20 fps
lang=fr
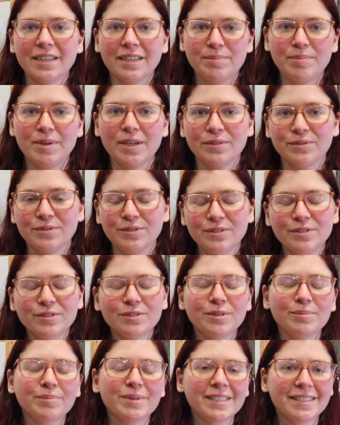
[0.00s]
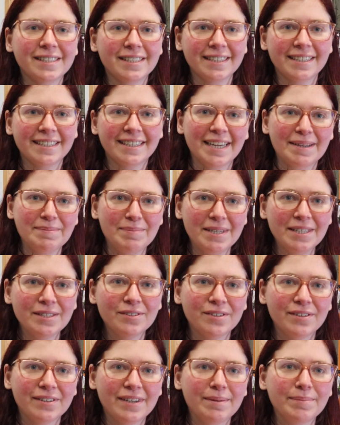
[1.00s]
et bienvenue. Donc moi c'est Camille
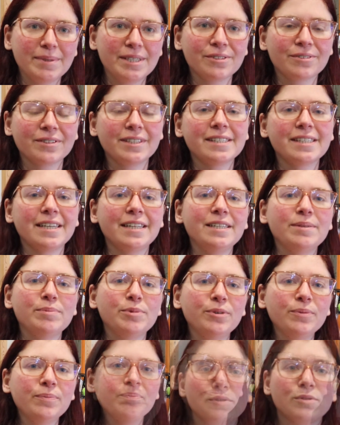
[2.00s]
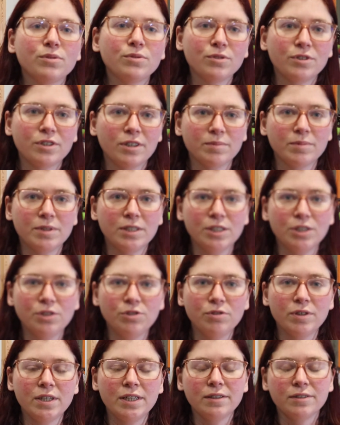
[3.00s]
de la Maison des Animaux. nous sommes
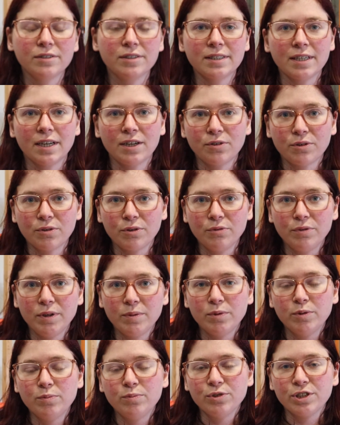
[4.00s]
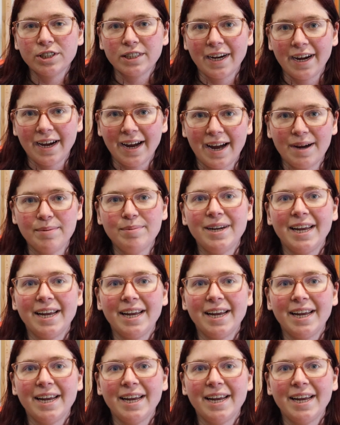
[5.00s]
situés 5 euh, rue Wibo Bouchard à